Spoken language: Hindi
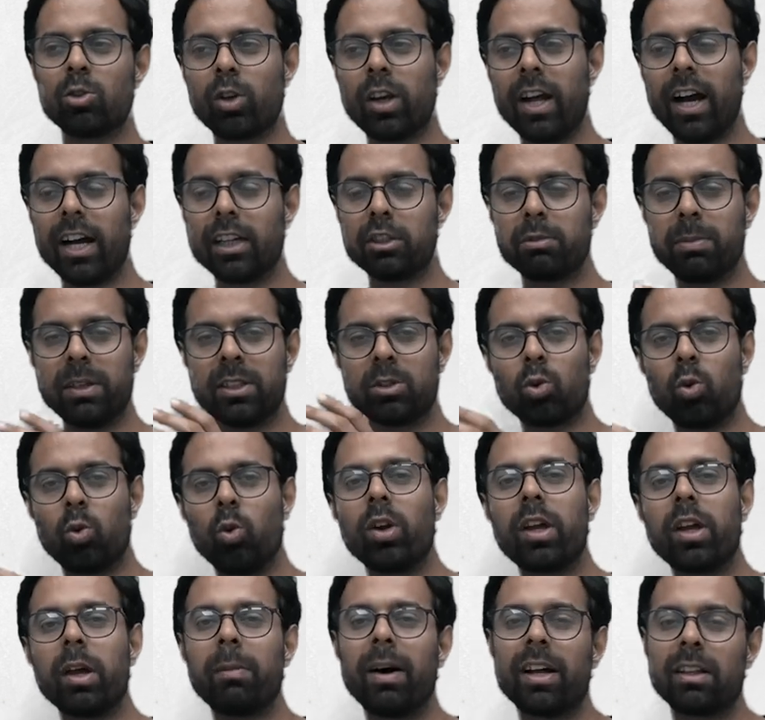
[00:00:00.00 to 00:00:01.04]
जो कि आज भी
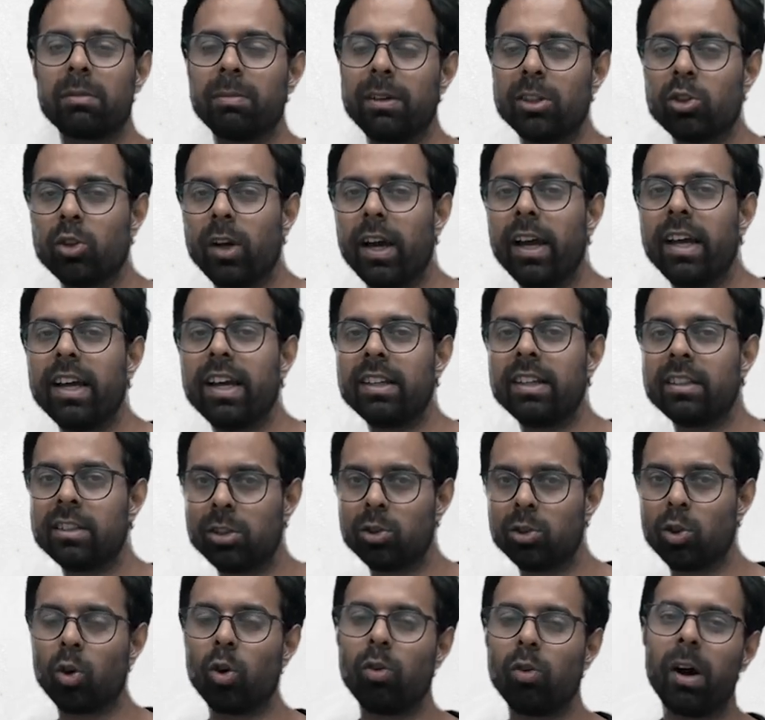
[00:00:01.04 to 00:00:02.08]
स्कूल के बाद में जो है इन
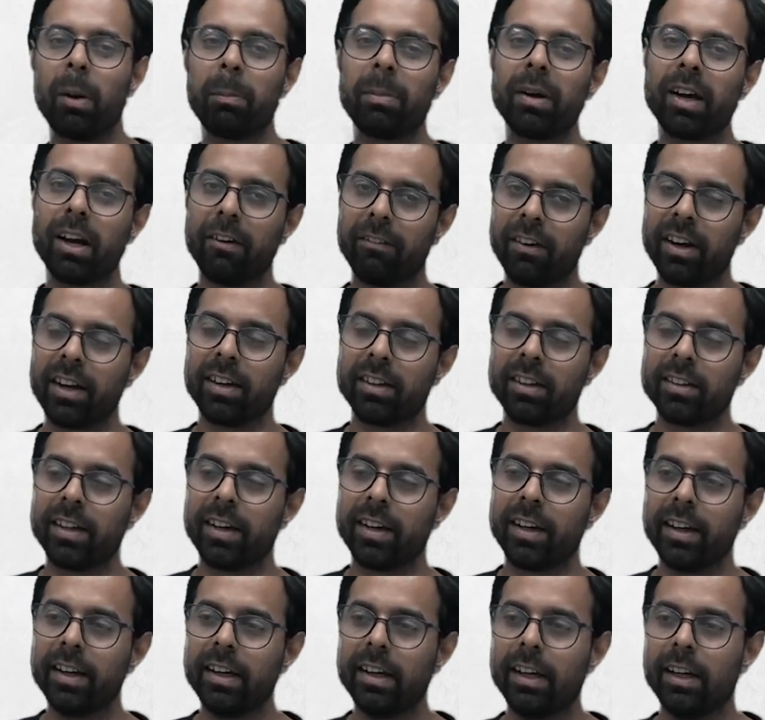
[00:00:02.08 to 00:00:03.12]
चीज़ों को वहाँ पे कवर करते
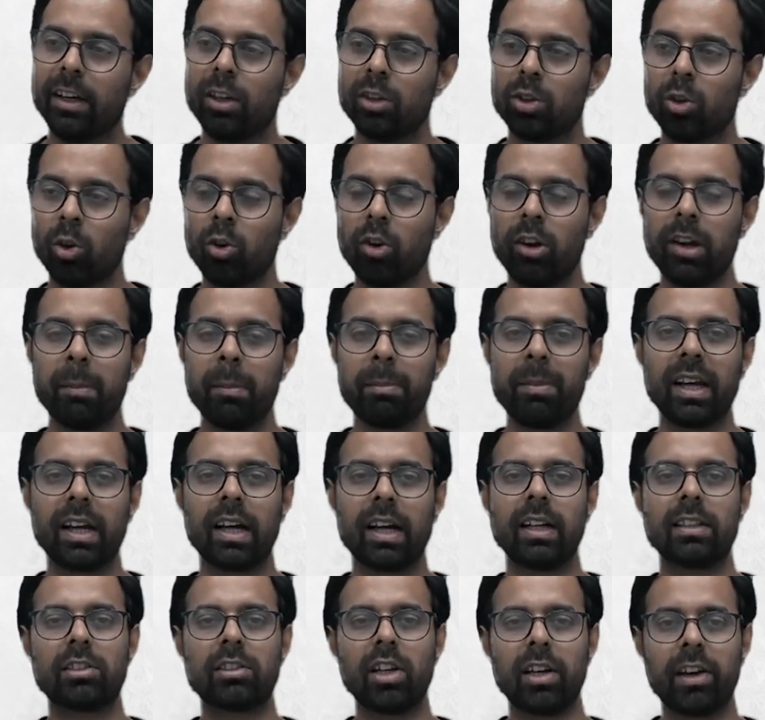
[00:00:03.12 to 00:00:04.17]
हैं तो उन्होंने अपने
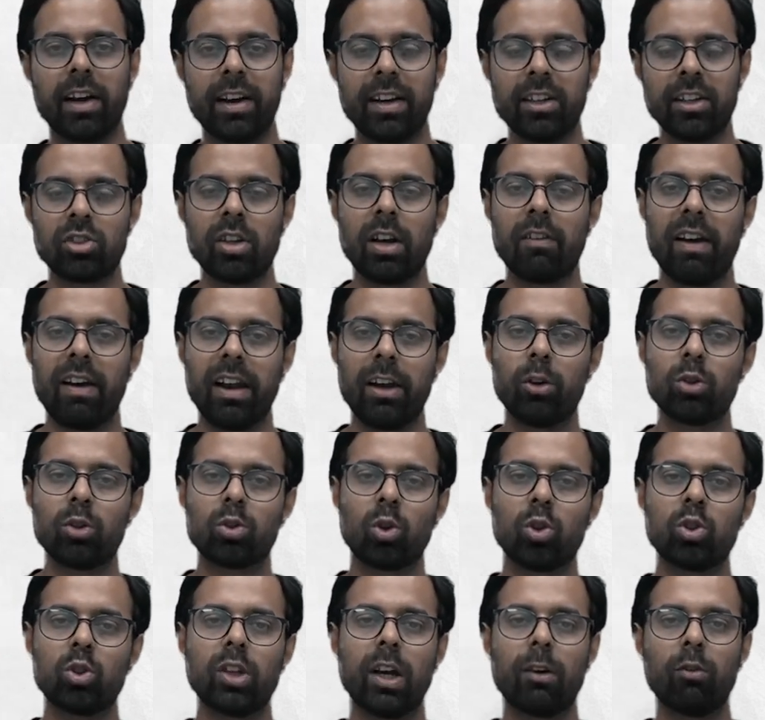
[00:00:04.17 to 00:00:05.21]
कल्चर ट्रेडिशनल वैल्यूज़
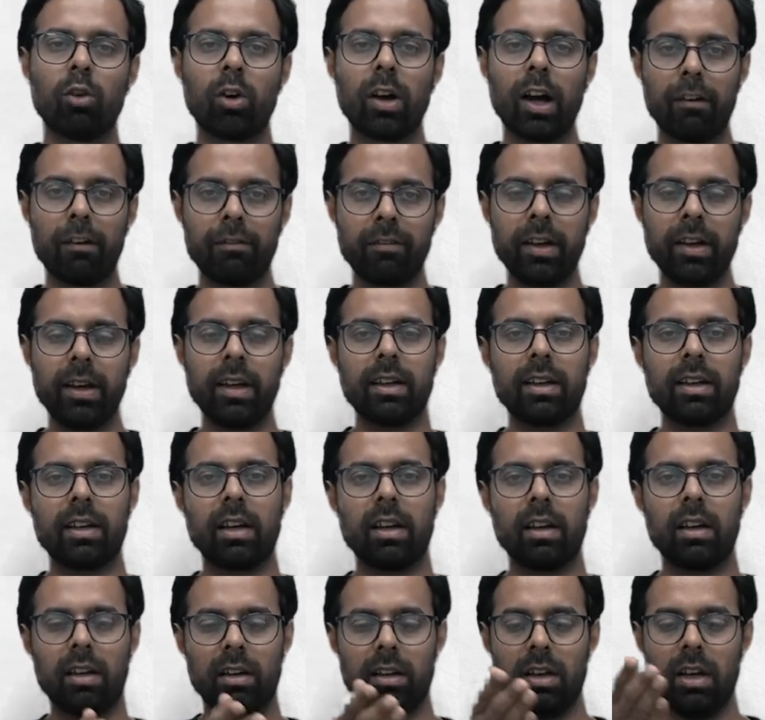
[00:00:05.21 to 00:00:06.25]
को जो है वो काफ़ी
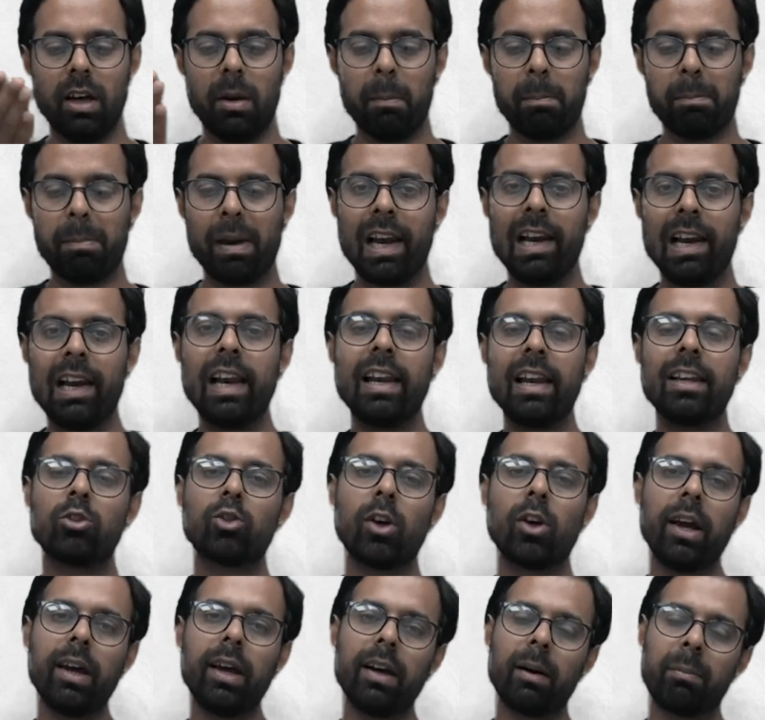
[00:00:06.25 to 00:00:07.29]
पैरेलली
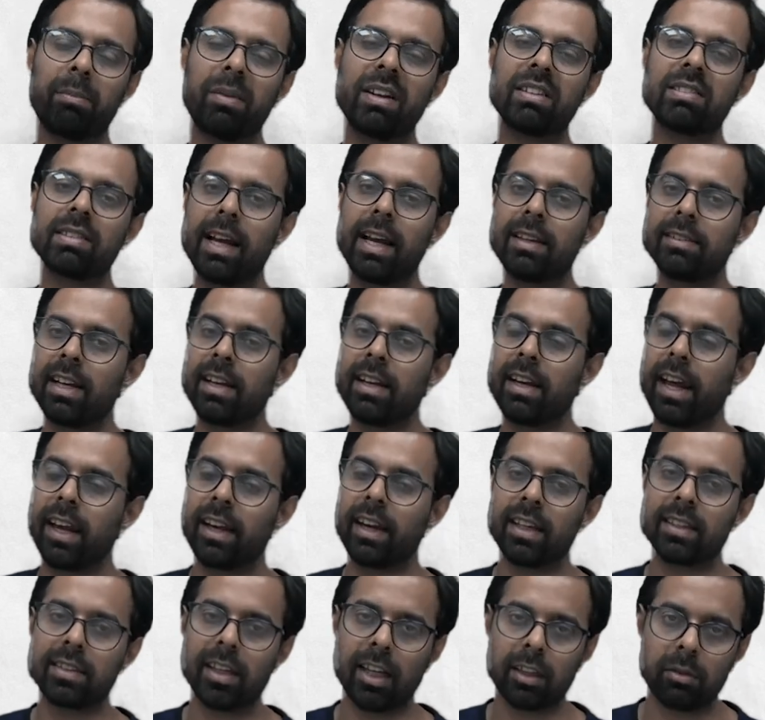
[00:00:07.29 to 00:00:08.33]
जो है अपने साइंस एंड
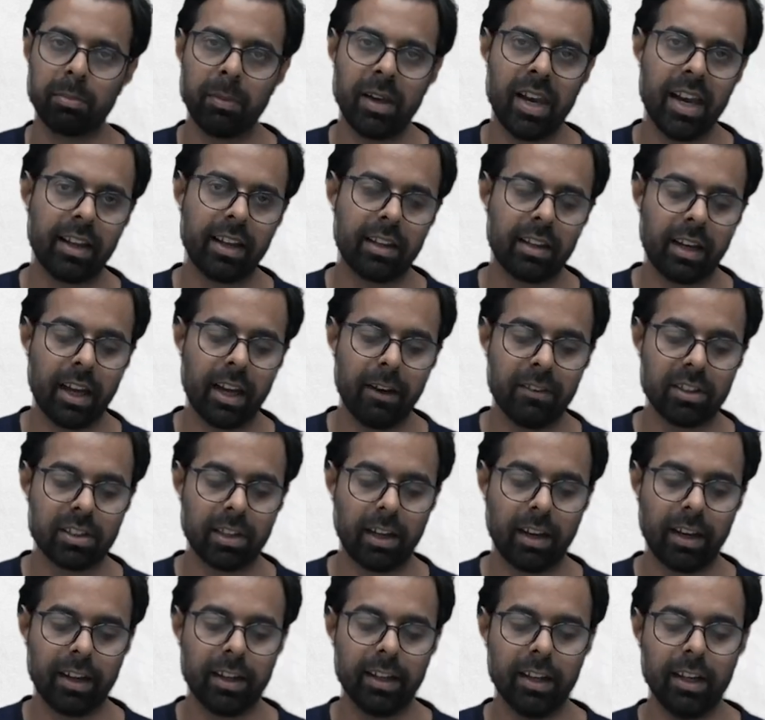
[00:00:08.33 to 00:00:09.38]
टेक के साथ में लेके भी
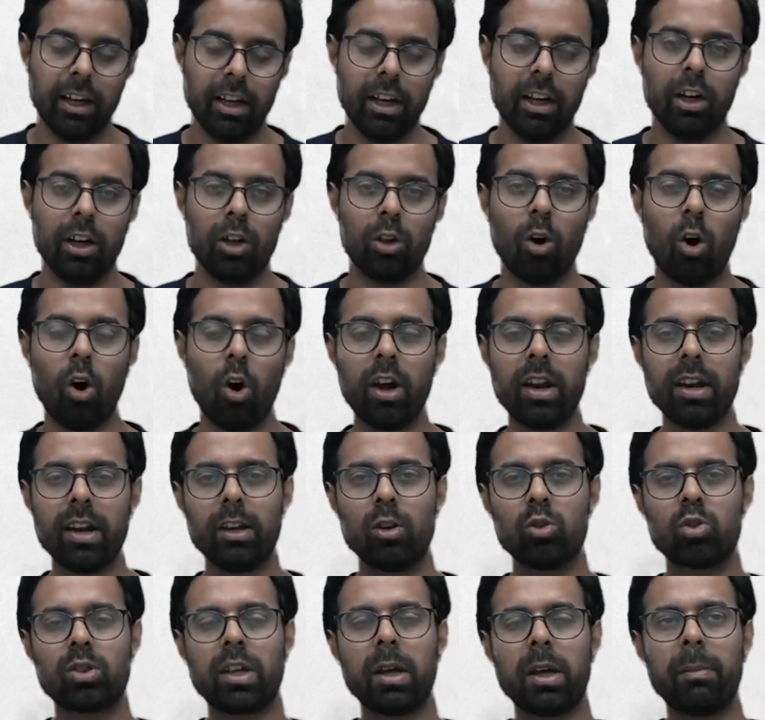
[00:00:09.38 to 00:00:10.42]
चले
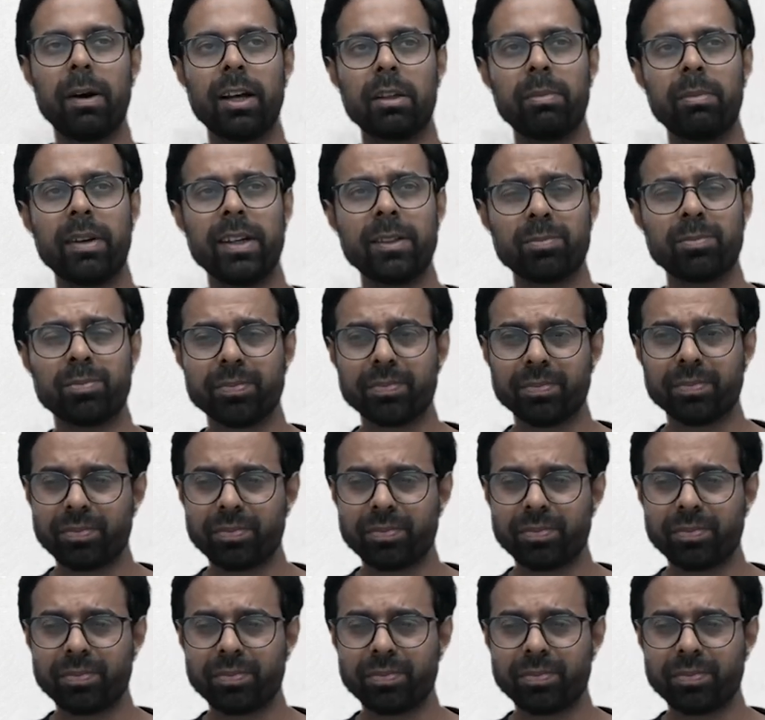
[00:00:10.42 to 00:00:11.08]
और उसके बाद में